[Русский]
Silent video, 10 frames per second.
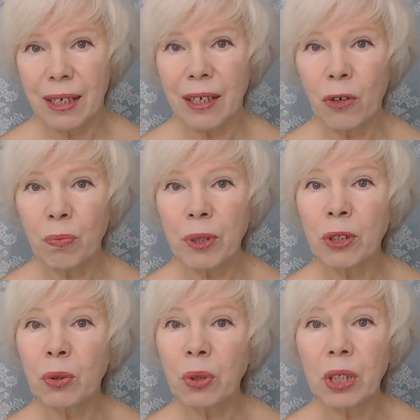любить
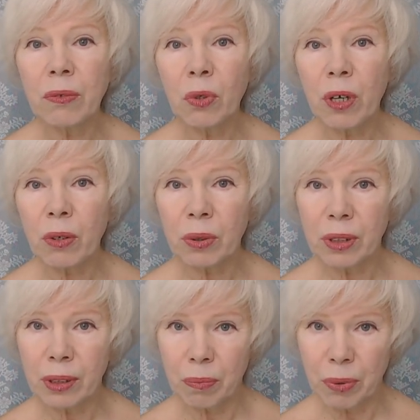до того, как он,
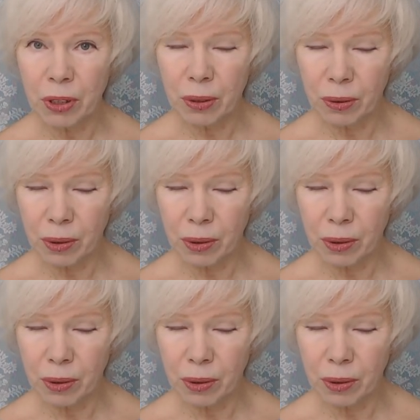это пере,